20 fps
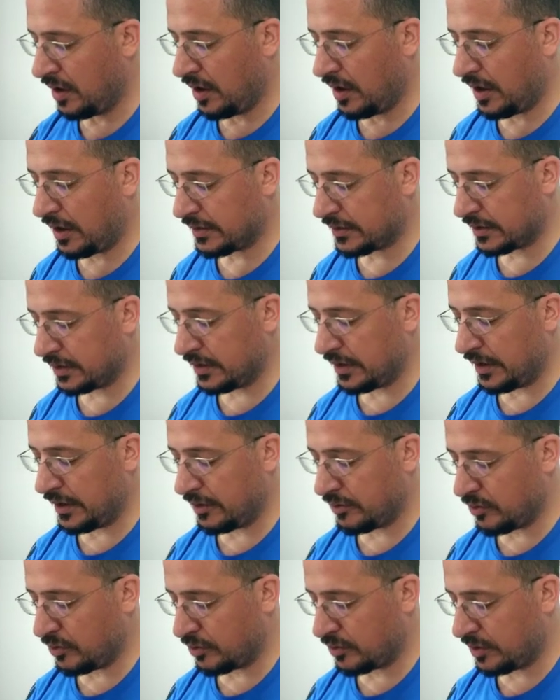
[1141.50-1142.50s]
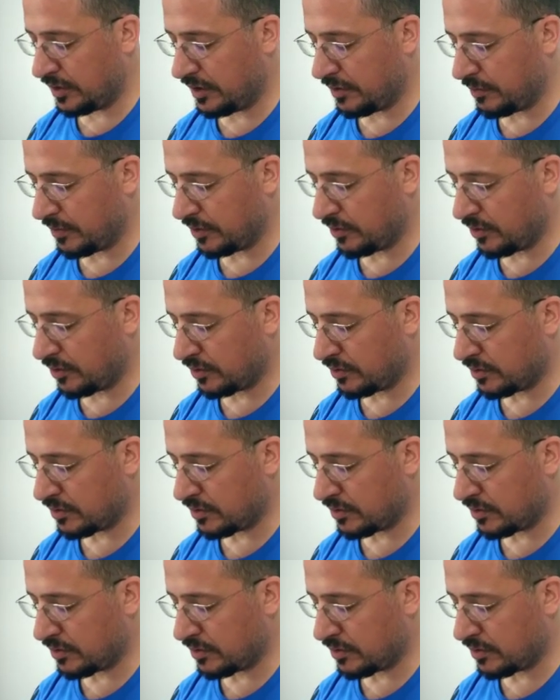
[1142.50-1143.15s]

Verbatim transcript: 6 kere 4 24